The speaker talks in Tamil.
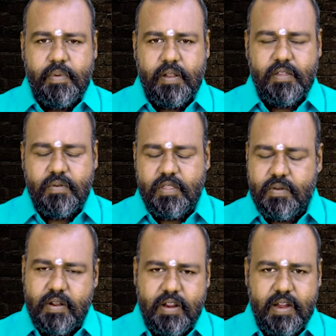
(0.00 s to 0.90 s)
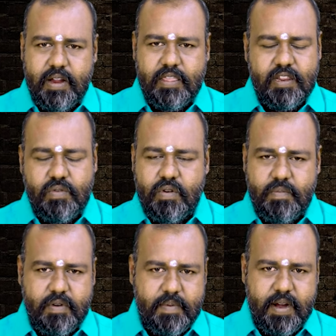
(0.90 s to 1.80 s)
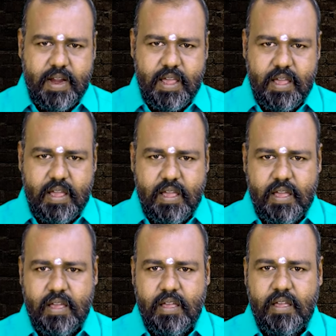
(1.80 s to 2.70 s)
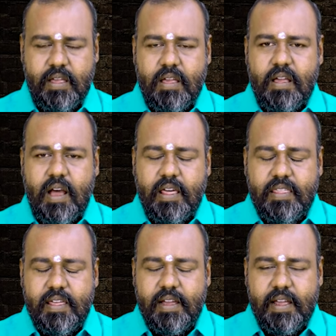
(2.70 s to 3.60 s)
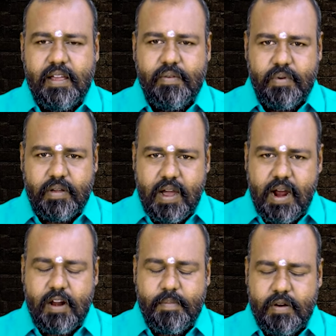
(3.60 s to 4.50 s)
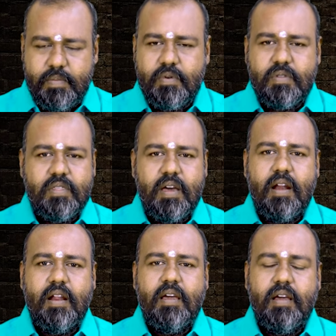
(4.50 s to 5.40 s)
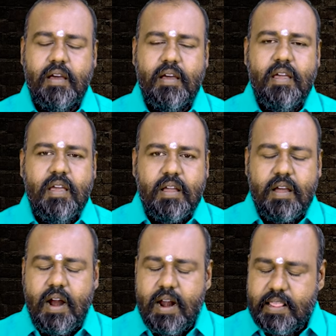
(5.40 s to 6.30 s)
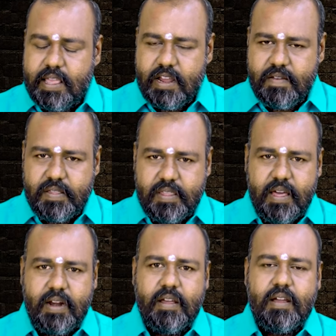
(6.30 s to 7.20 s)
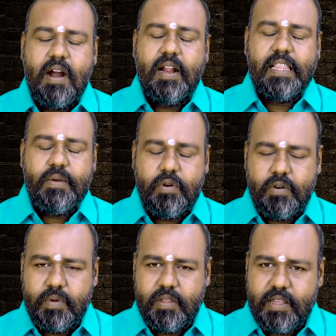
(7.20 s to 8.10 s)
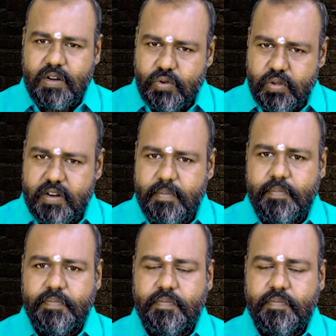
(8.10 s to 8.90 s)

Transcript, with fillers: பிறந்த குழந்தை உடனே எழுந்திரிச்சு ஓட முடியுமா என்ன அதுதாங்க ஒரு காலம் வரும்போது தான் காலத்தை அறிவது தான் காலத்தை உணர்வது தான் ஜோதிடம்